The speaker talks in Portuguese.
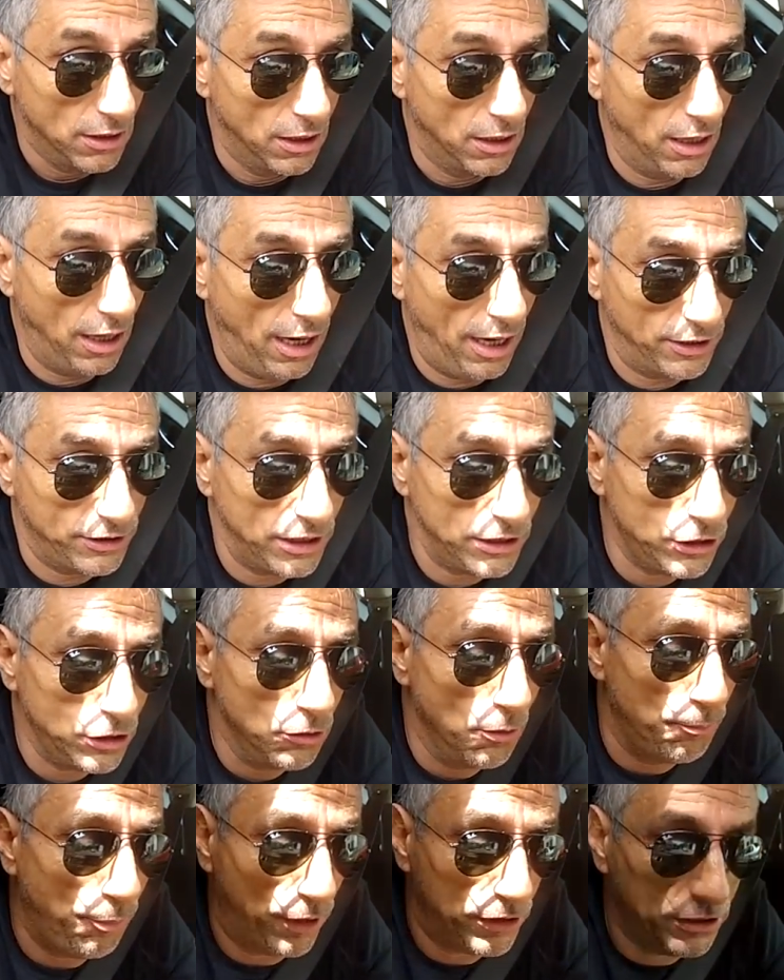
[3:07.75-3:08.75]
É, a gente
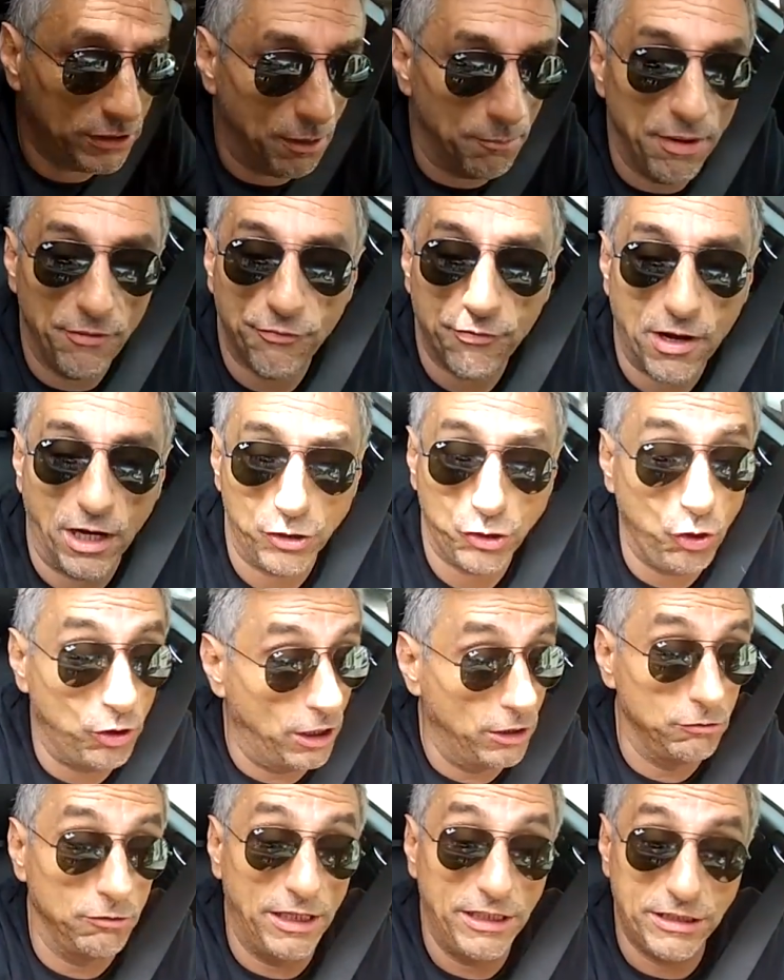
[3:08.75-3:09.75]
não pode também ficar
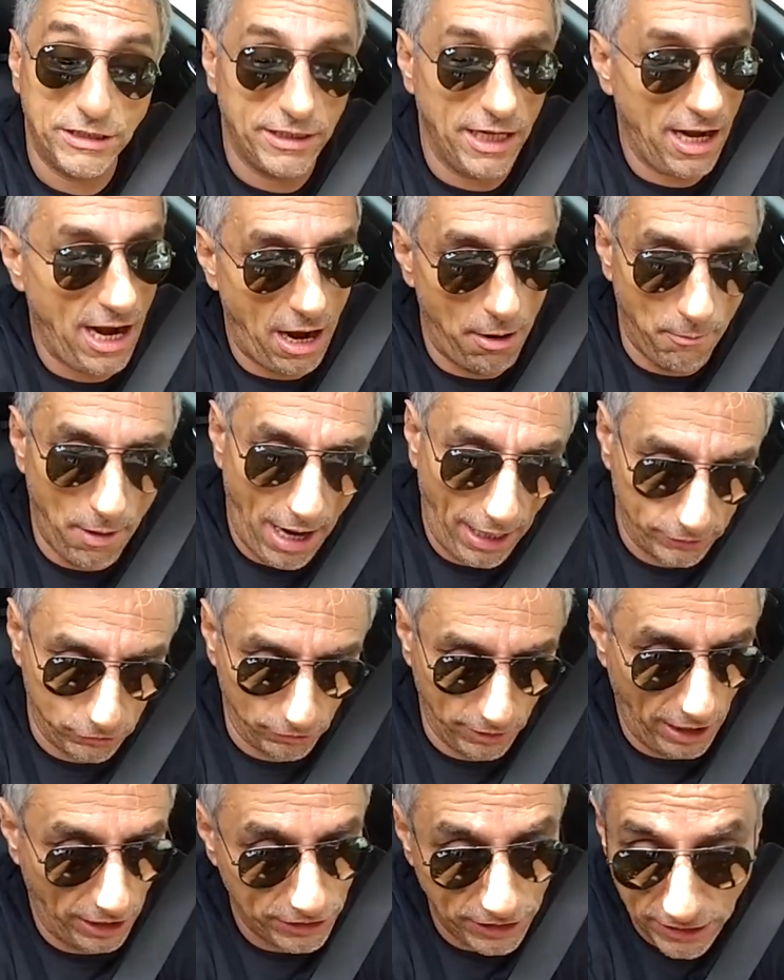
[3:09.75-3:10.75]
chorando leite derramado,
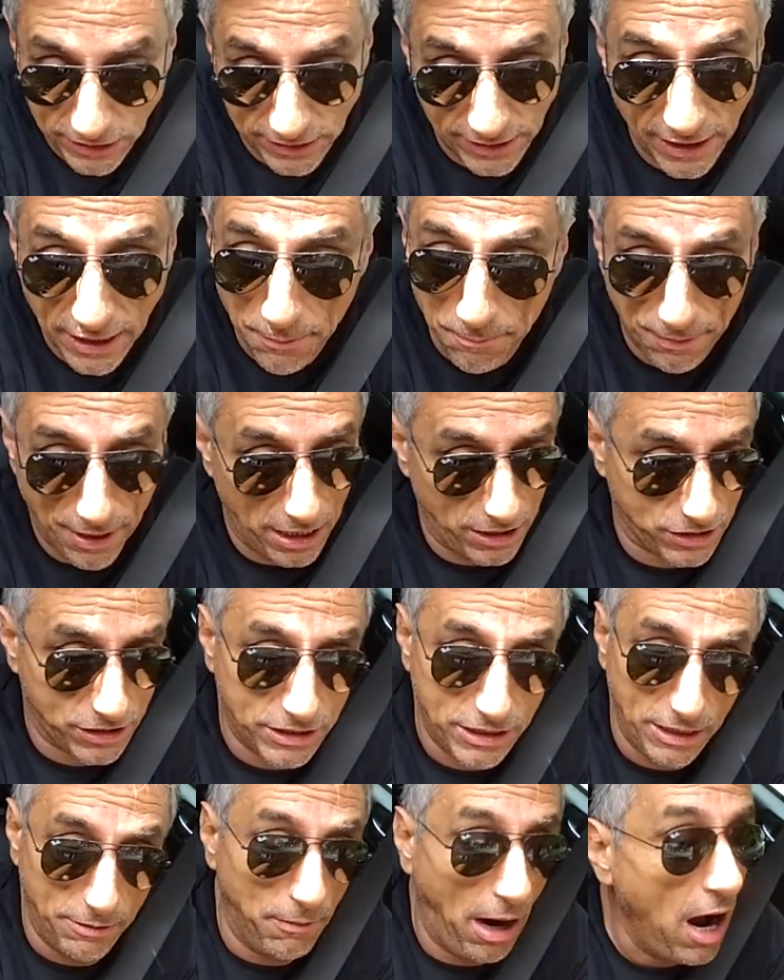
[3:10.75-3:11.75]
né? A gente tem que ir para
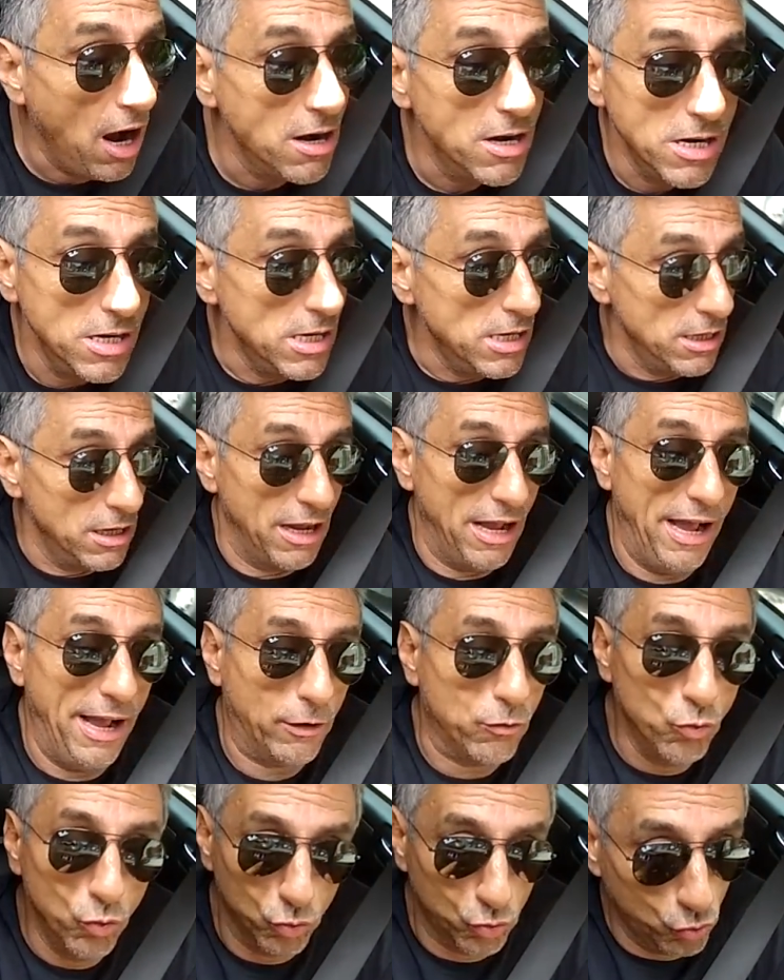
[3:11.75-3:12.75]
cima é,
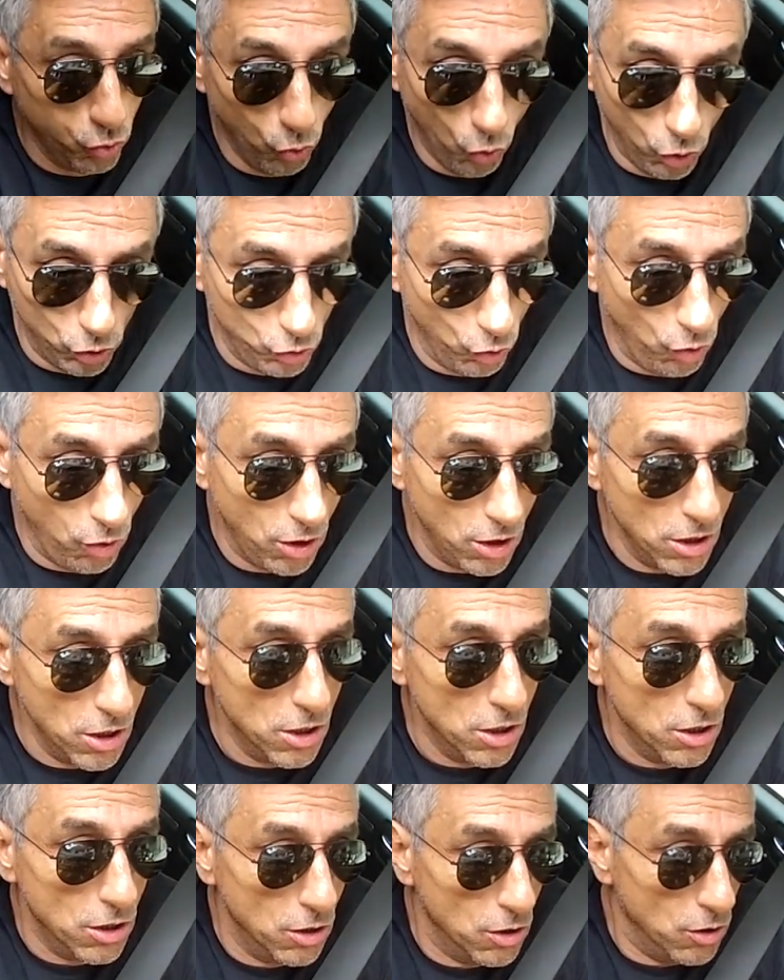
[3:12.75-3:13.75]
com tudo,
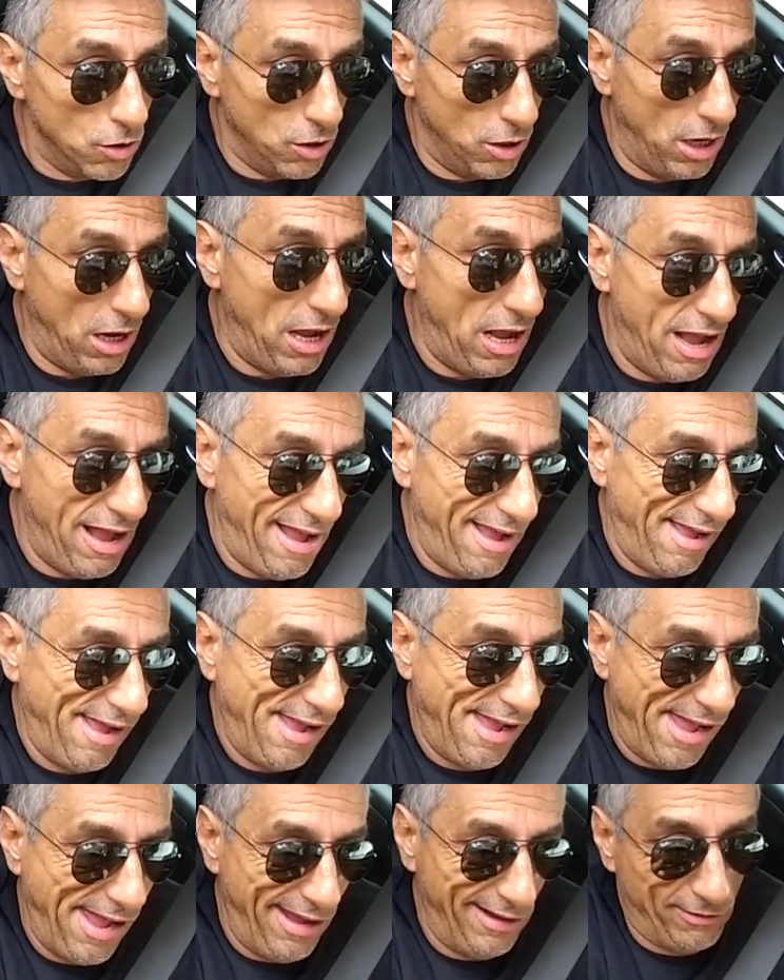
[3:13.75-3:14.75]

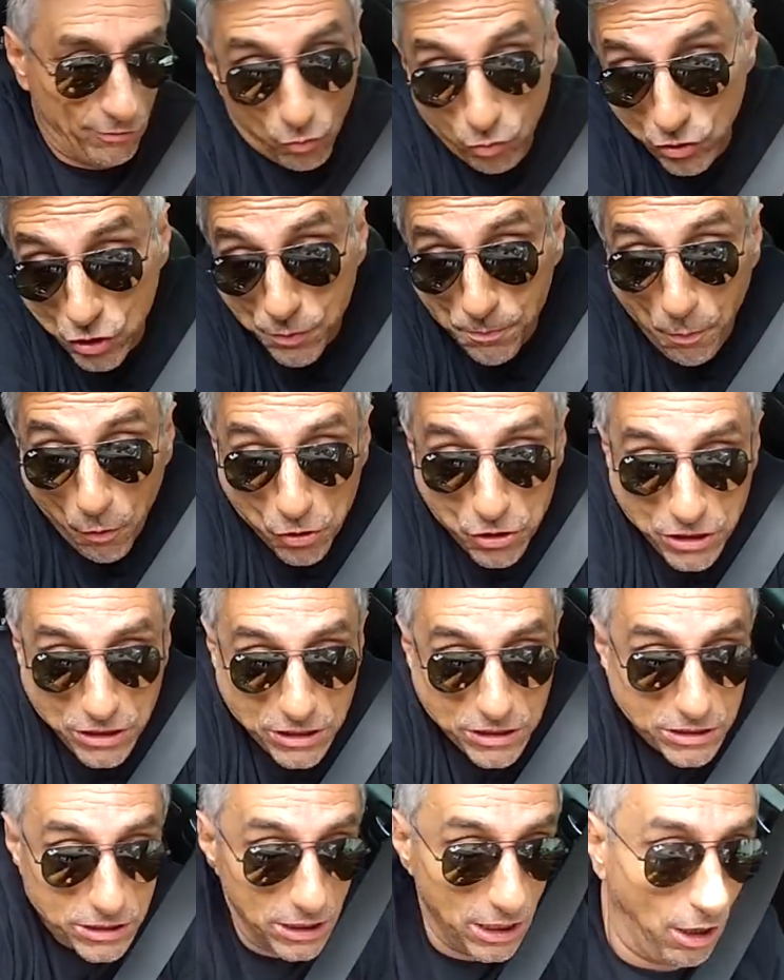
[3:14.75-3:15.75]
é, com
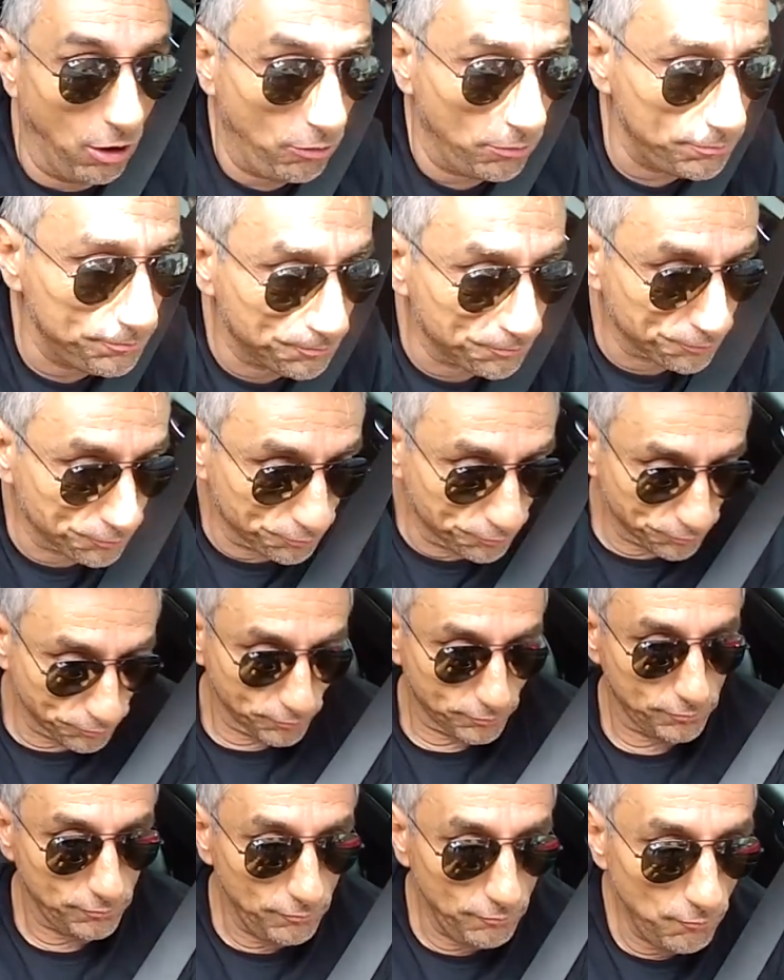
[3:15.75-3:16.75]
disposição,
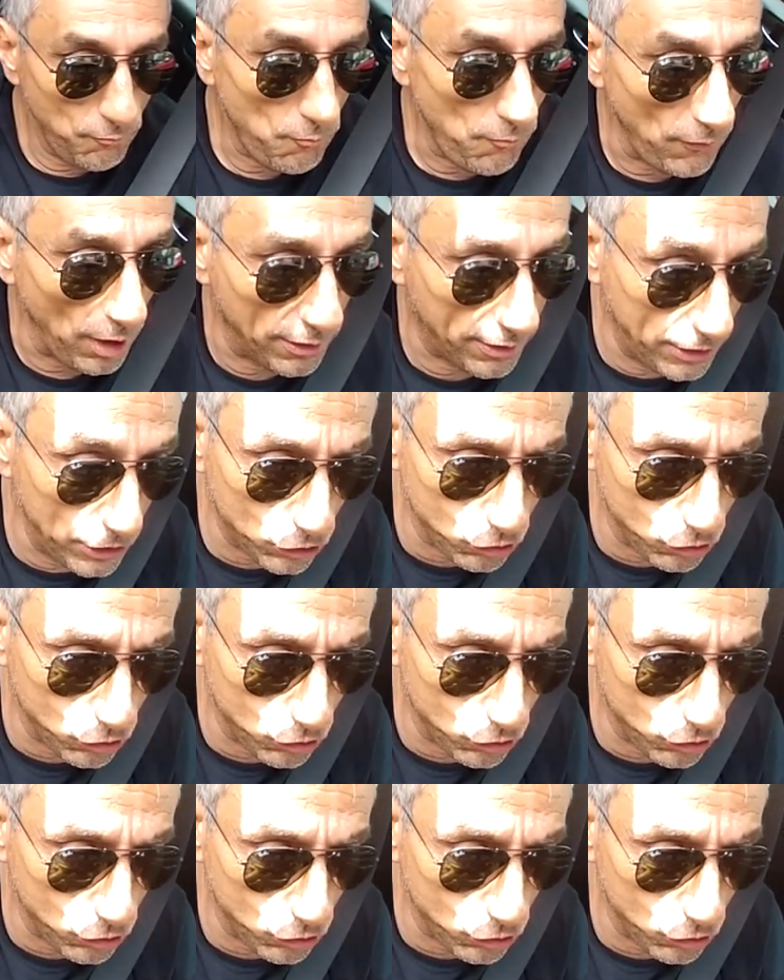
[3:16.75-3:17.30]
que